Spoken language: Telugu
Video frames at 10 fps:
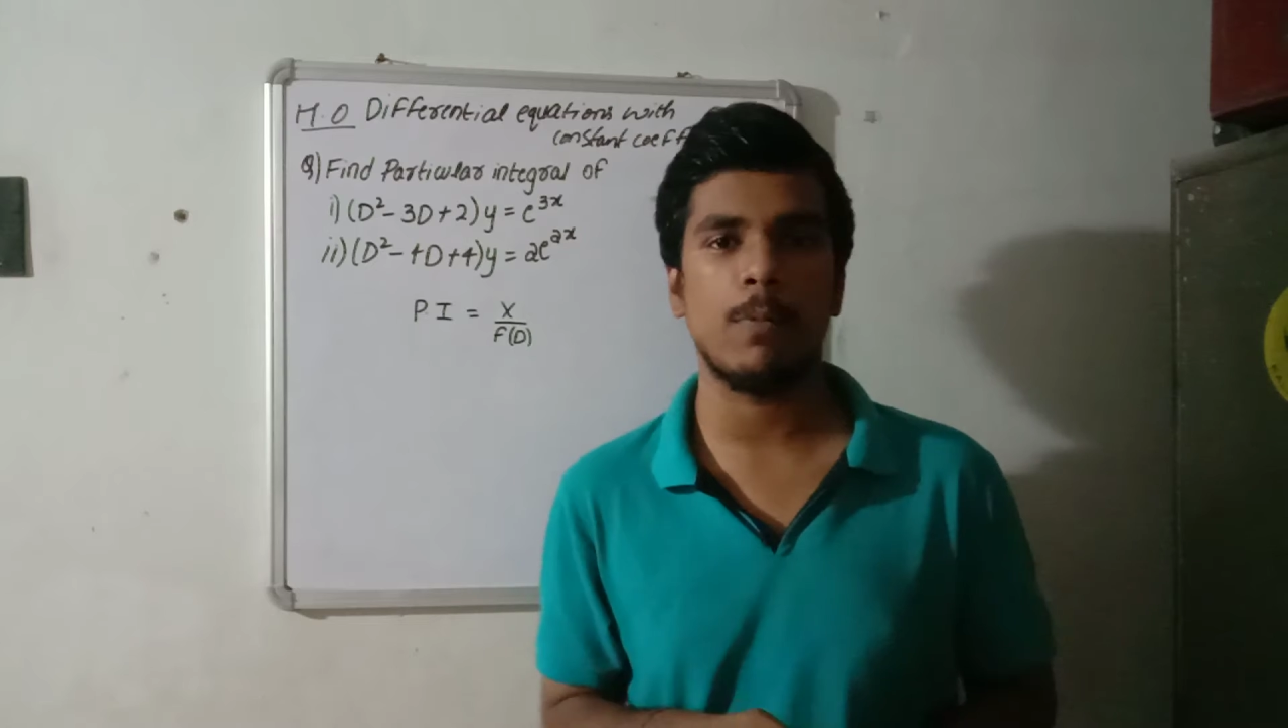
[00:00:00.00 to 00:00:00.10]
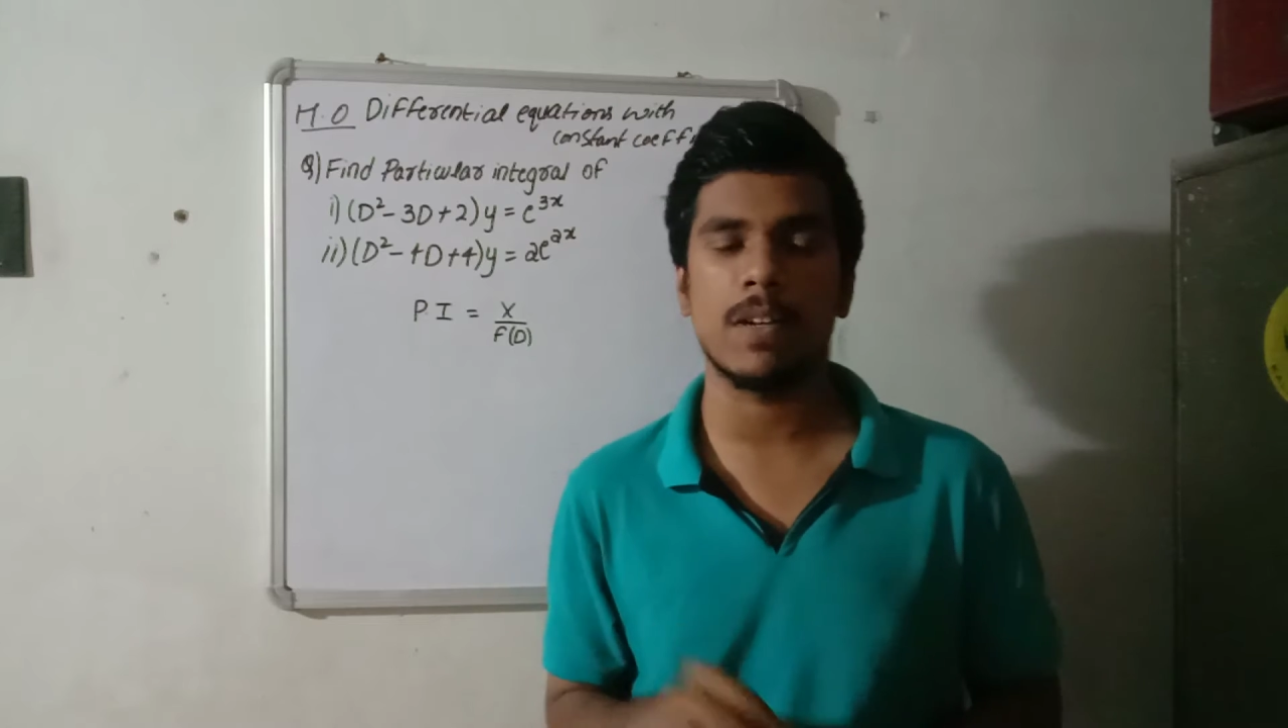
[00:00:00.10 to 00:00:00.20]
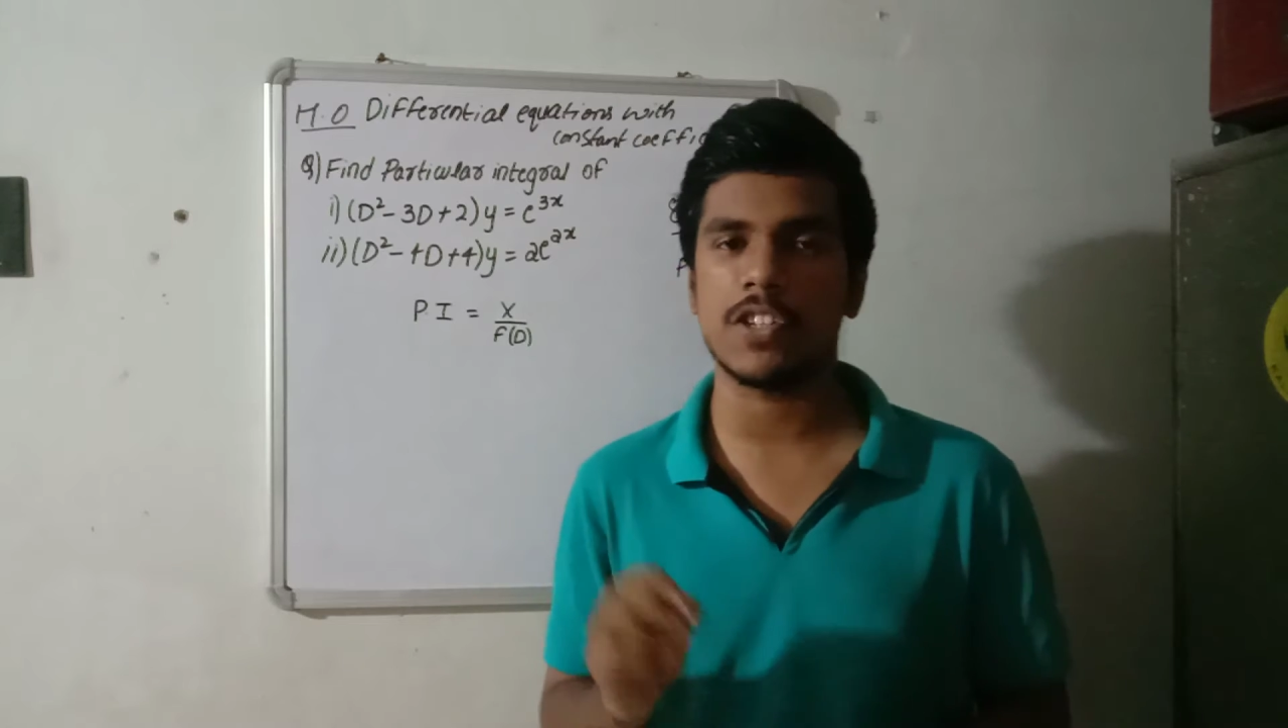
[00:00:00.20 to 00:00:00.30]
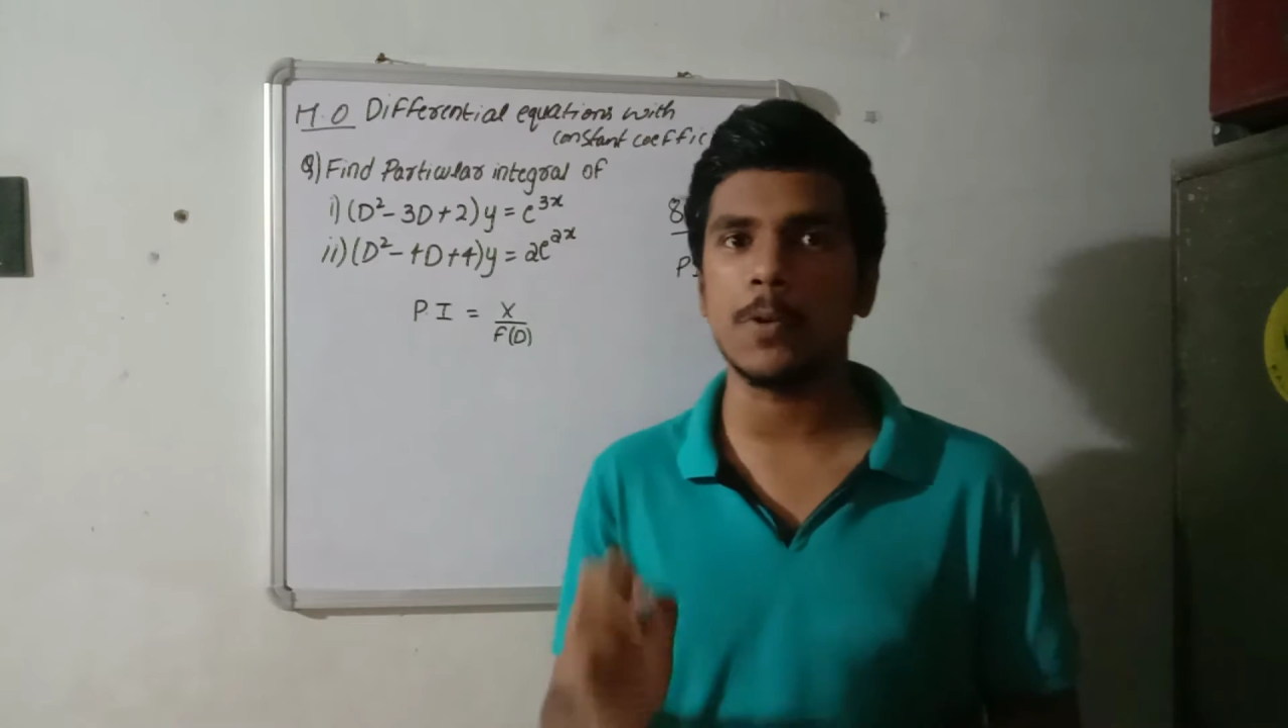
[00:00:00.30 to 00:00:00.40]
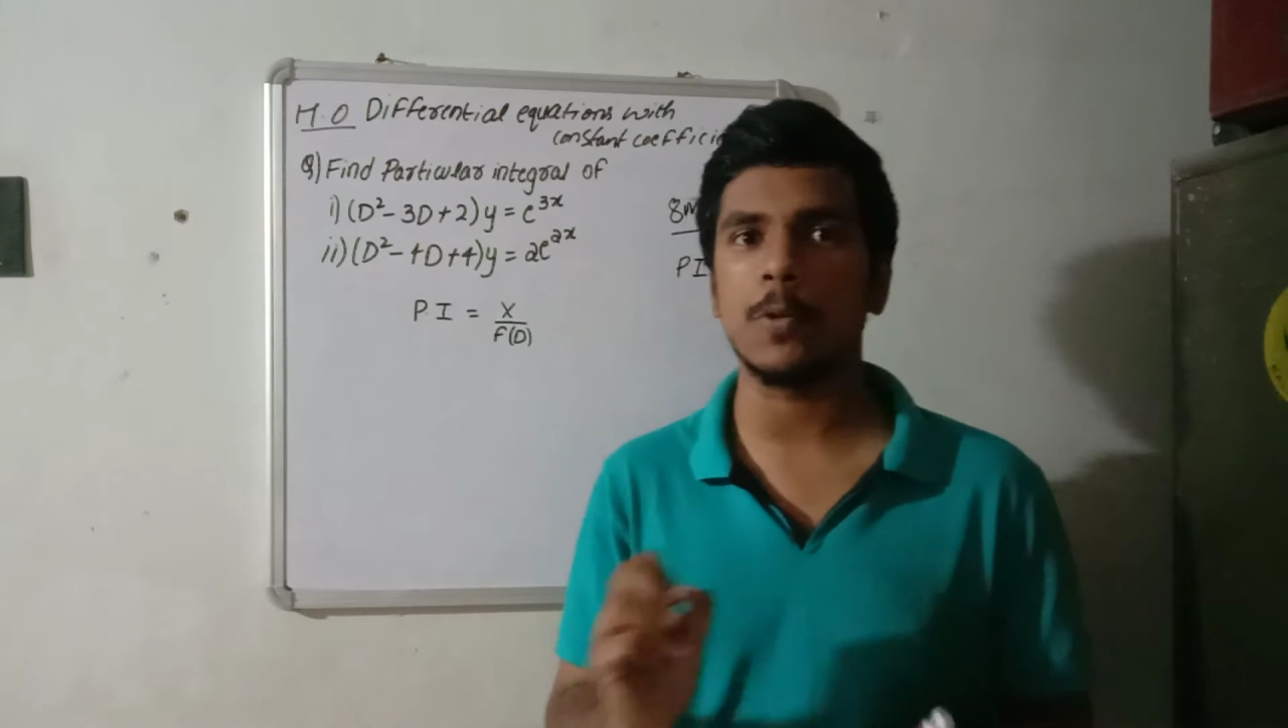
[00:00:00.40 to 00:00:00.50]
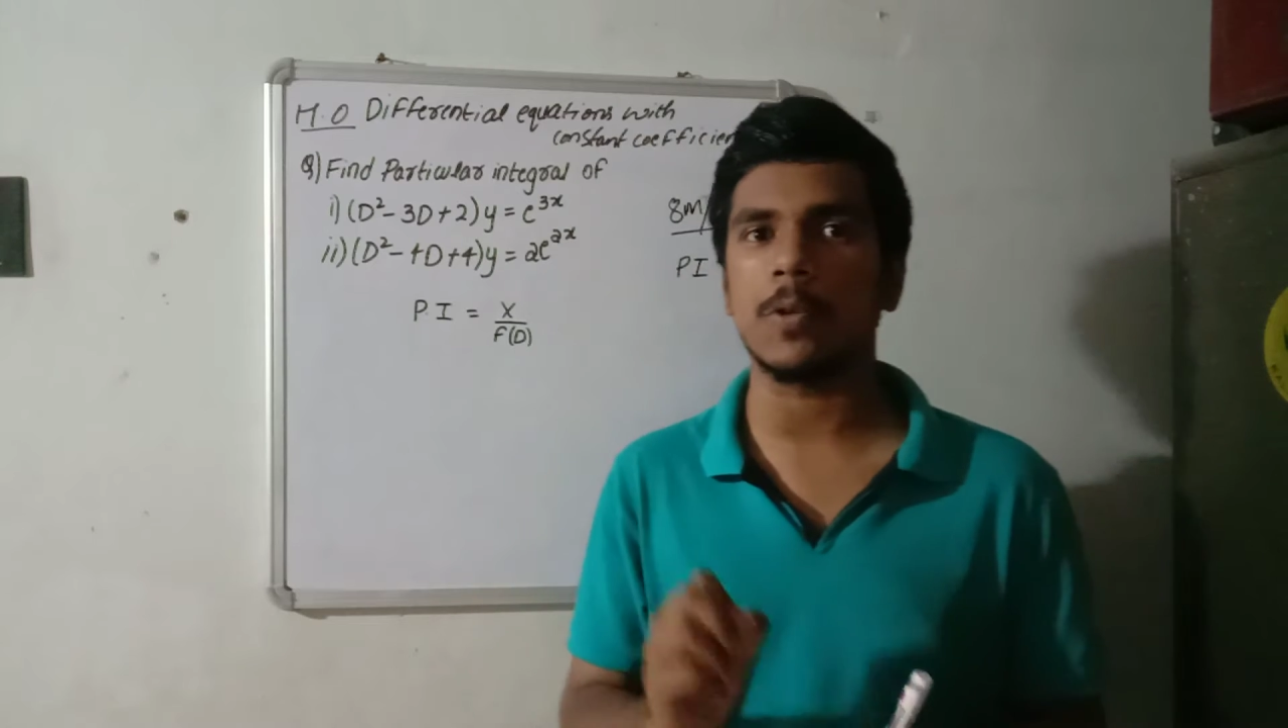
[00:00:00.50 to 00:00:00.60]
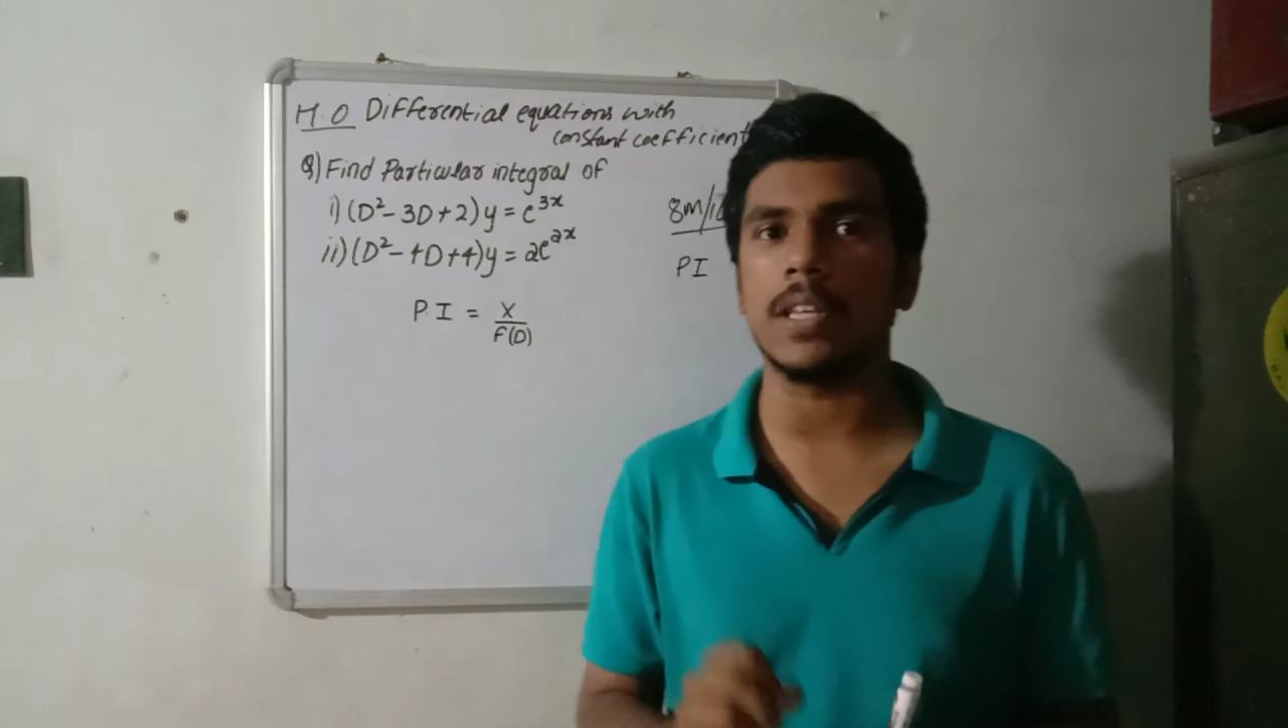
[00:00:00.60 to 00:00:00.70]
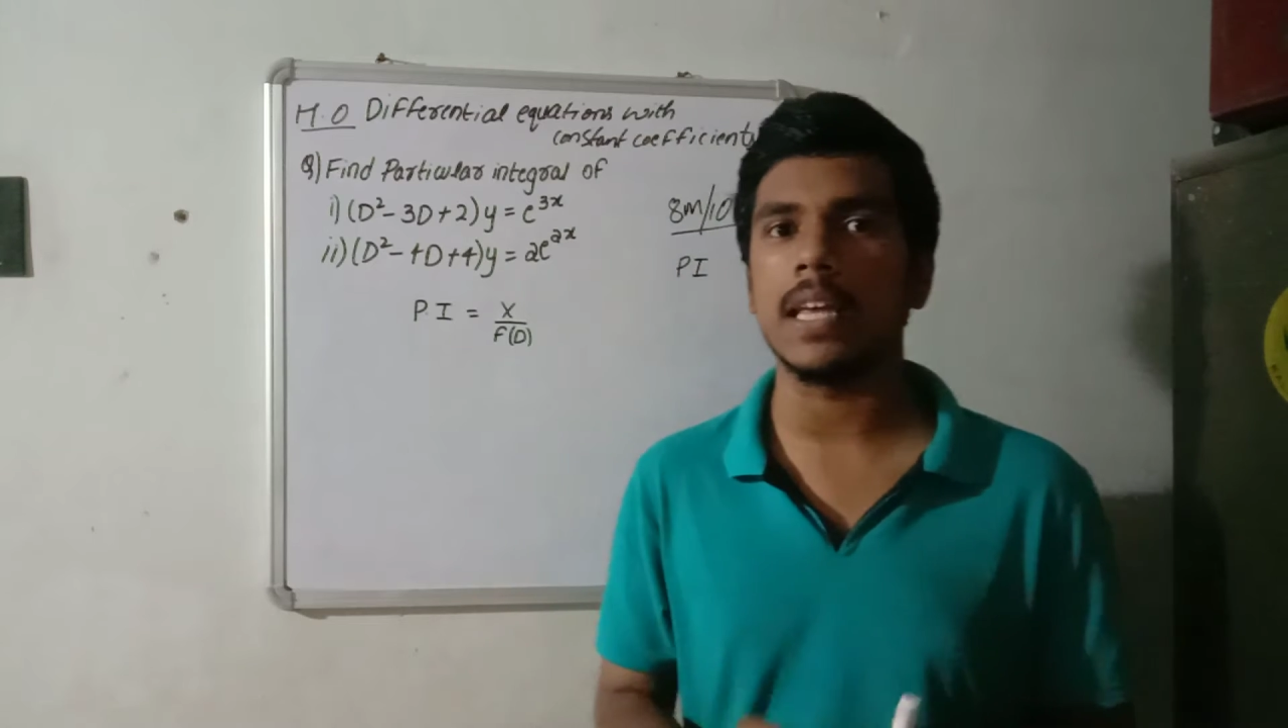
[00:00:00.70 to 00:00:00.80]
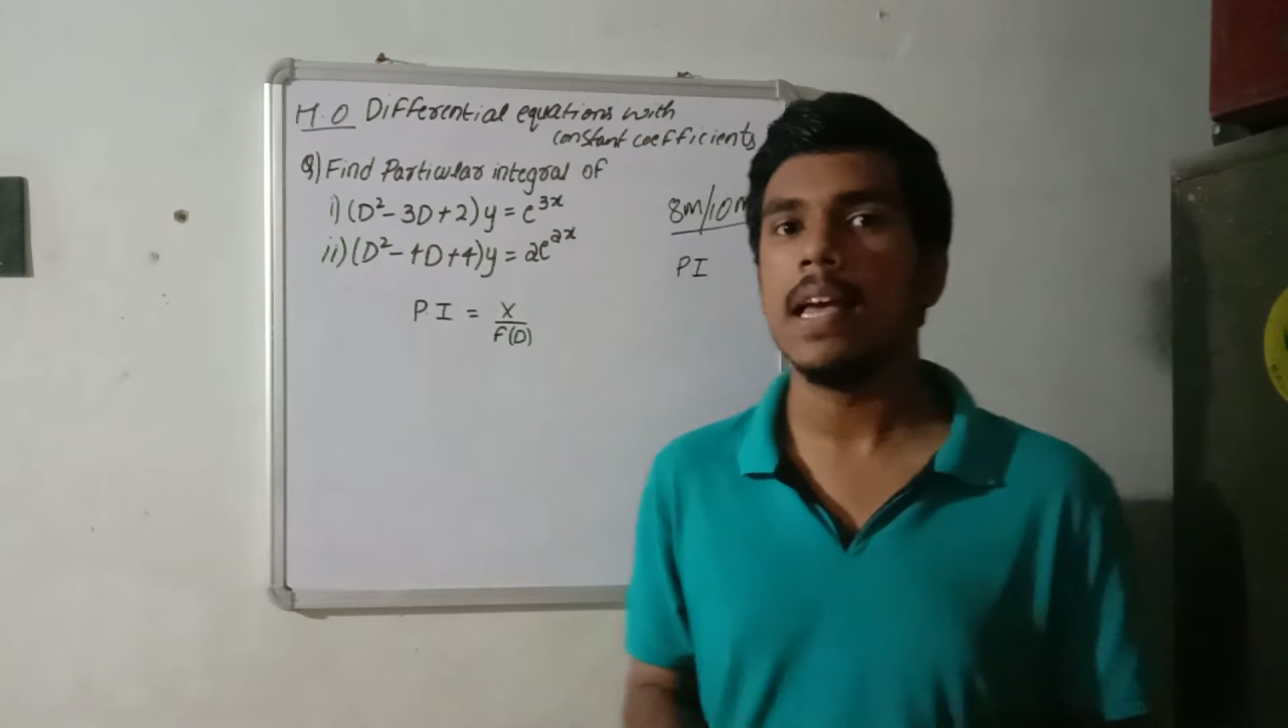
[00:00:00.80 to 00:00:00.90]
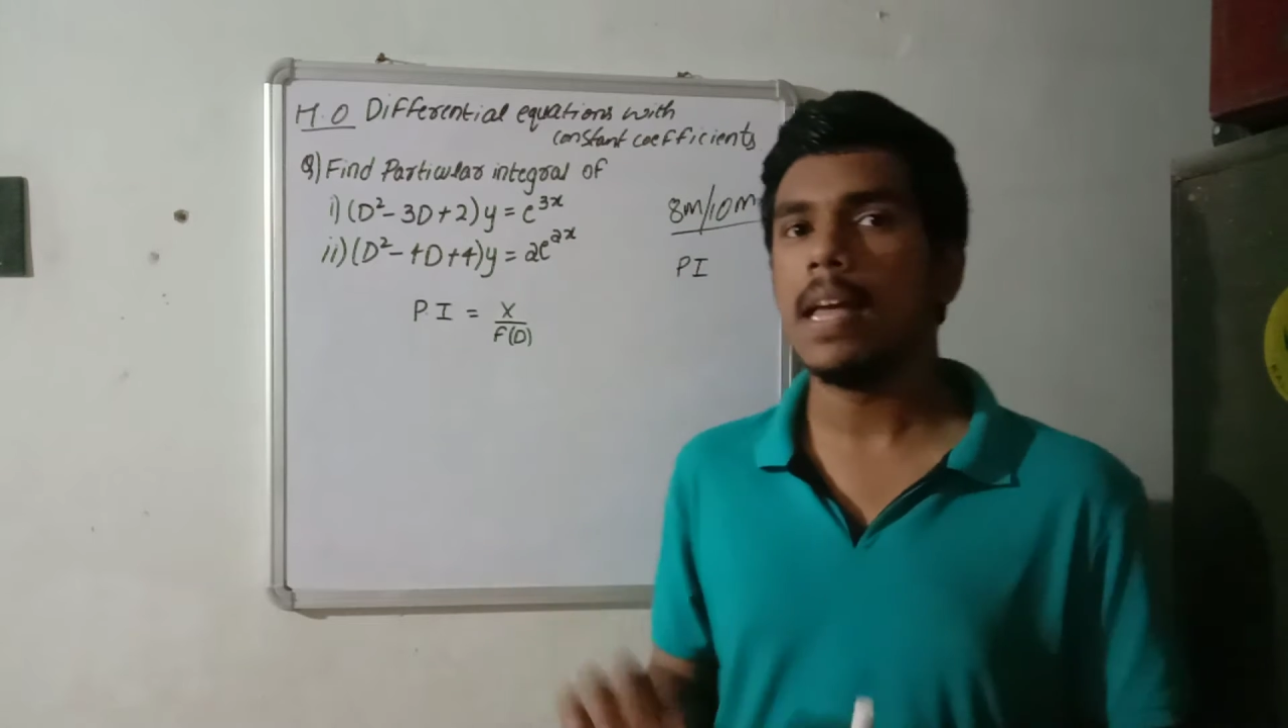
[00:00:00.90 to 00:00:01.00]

ఈక్వేషన్ ఉంటుంది